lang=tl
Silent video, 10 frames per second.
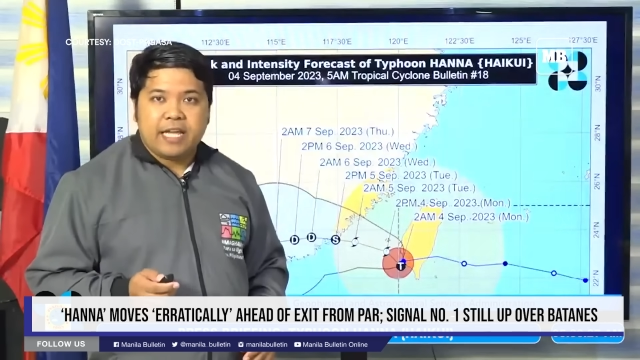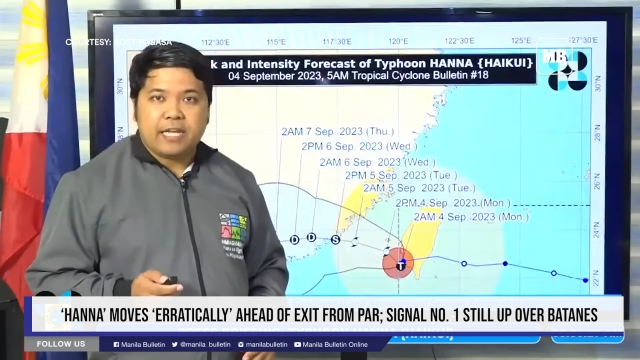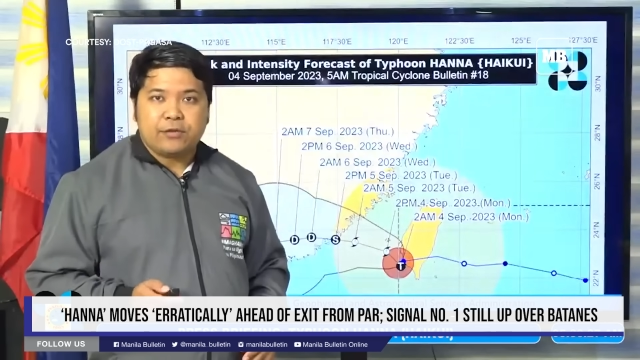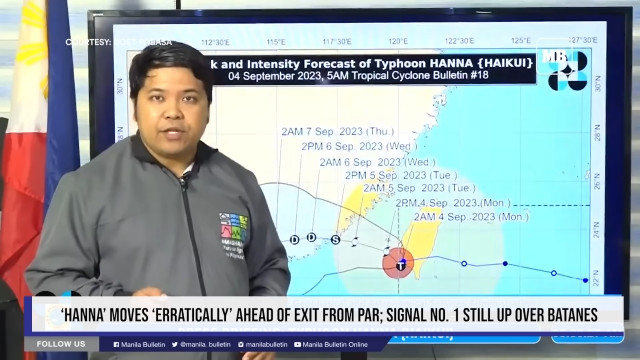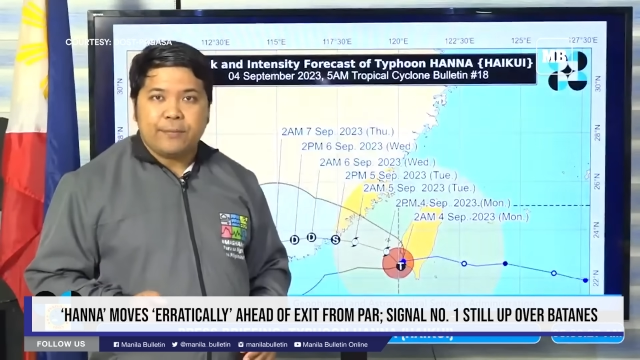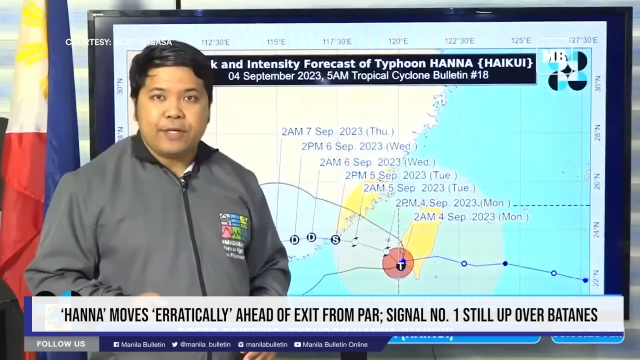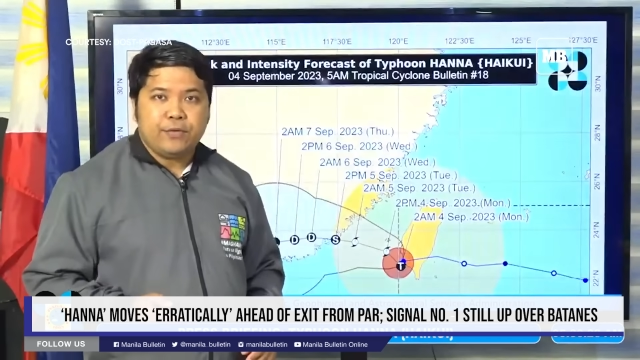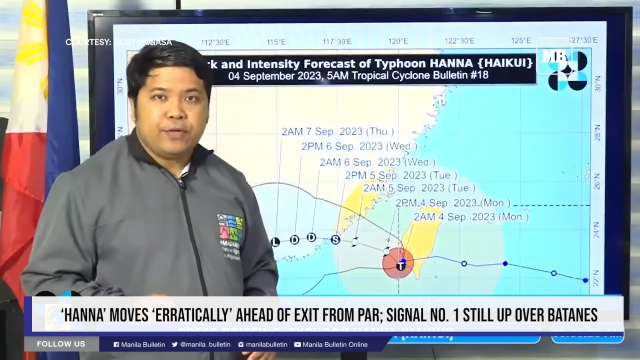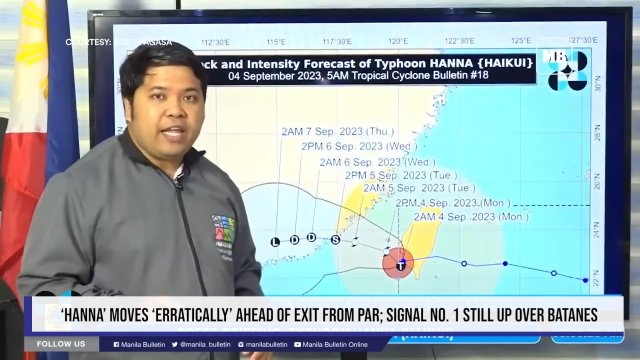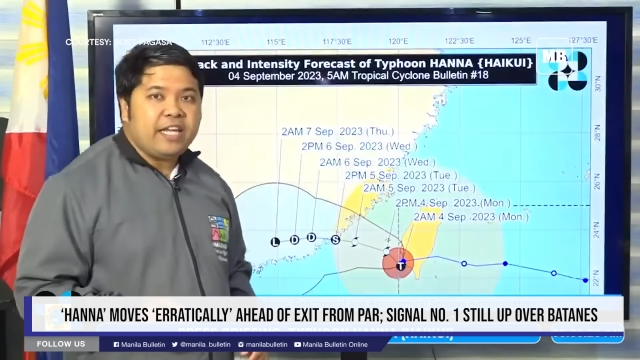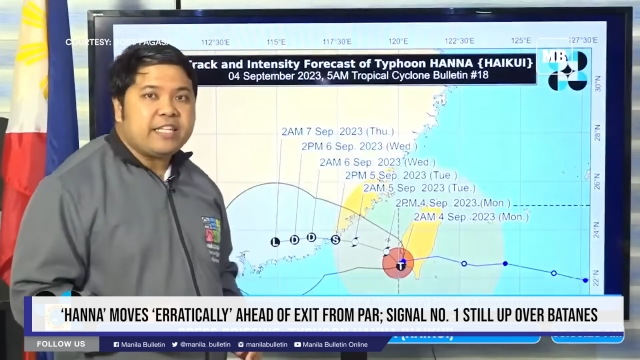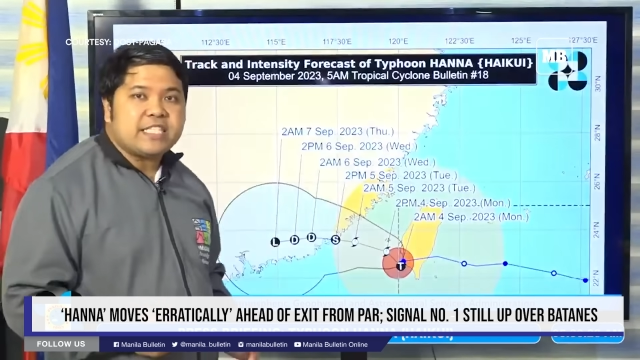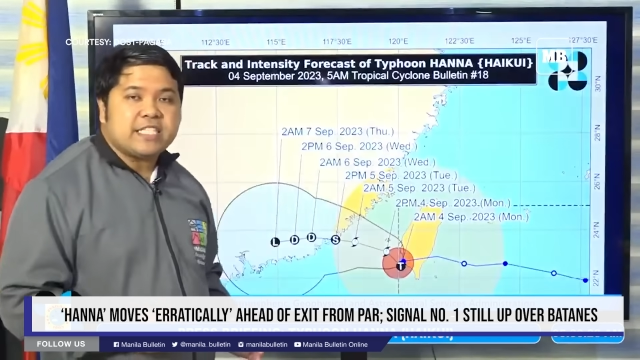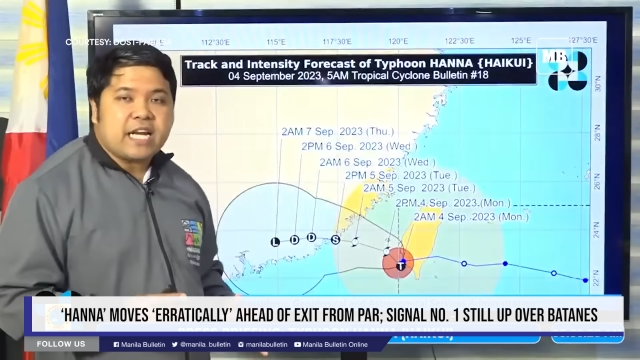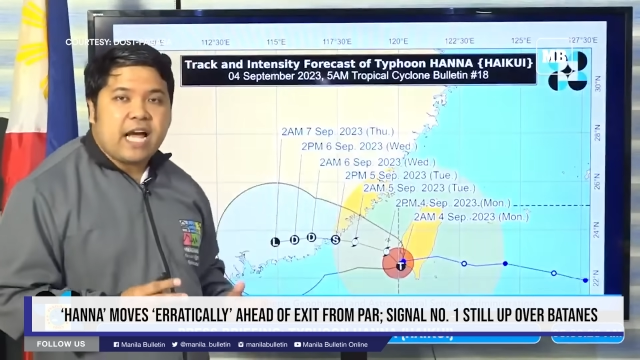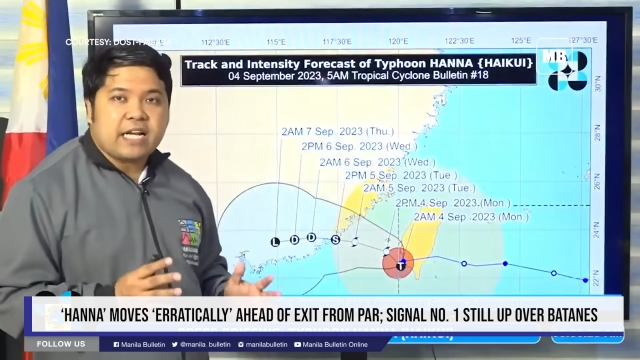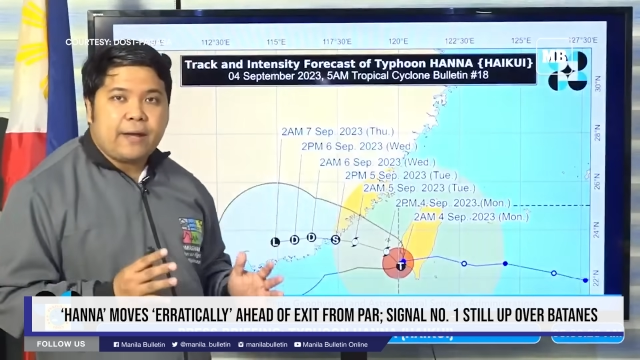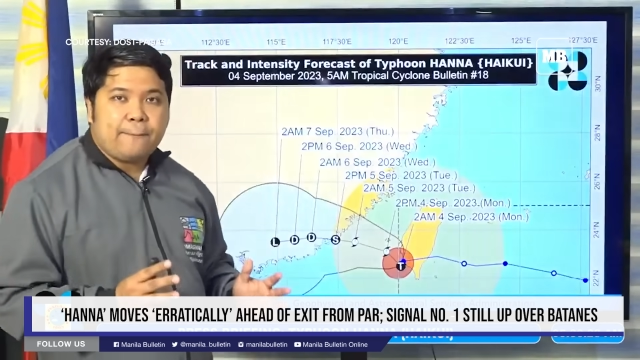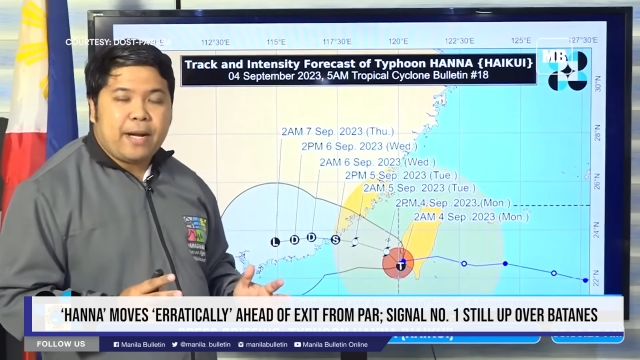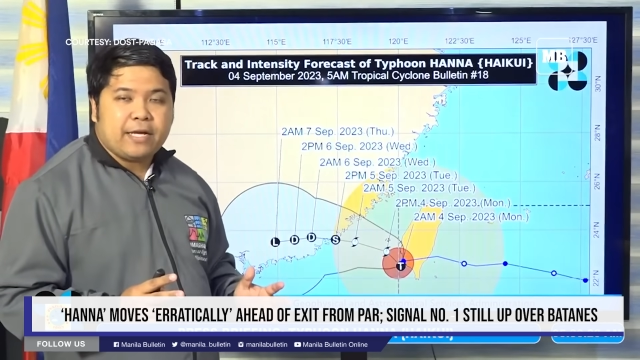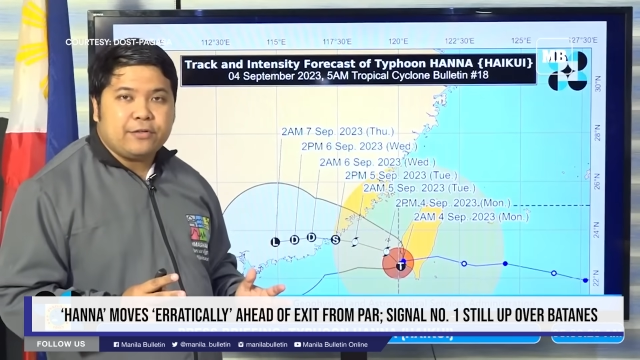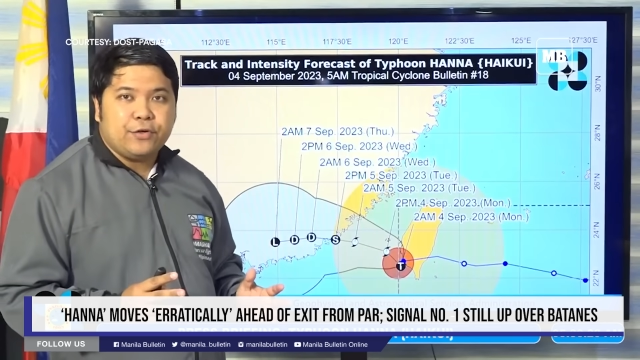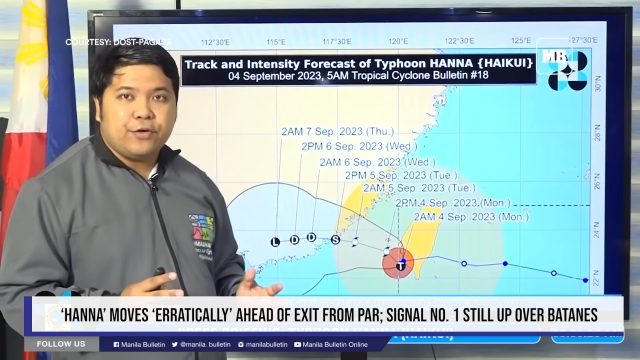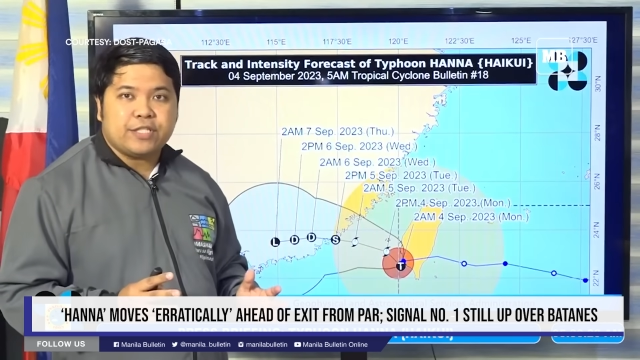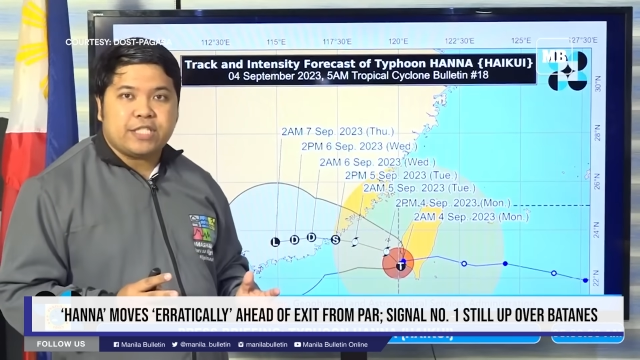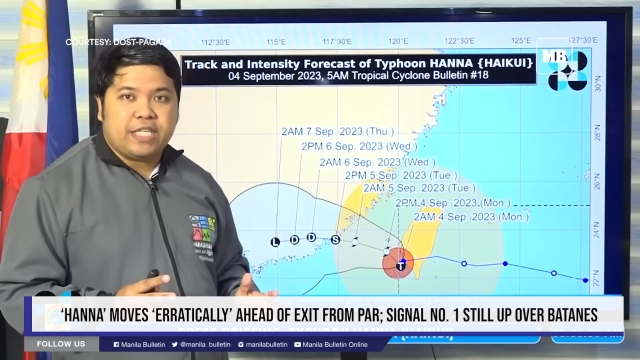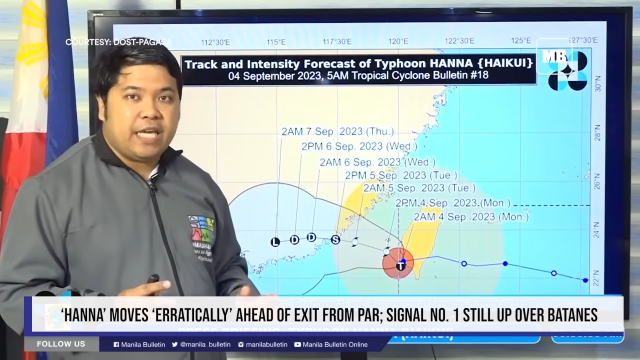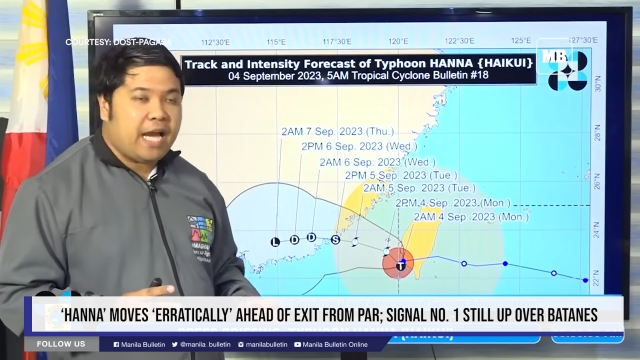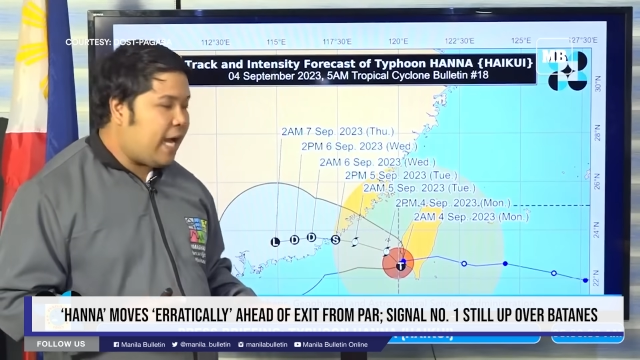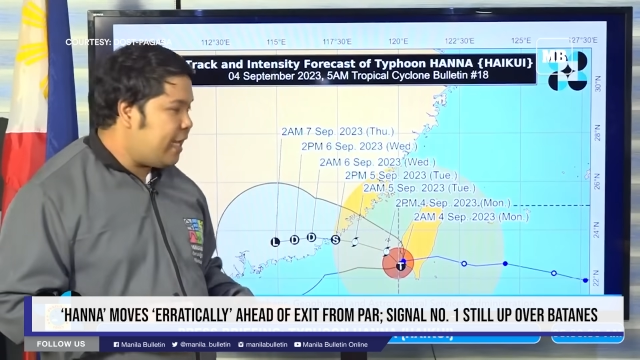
Narito naman yung latest track ng bagyong si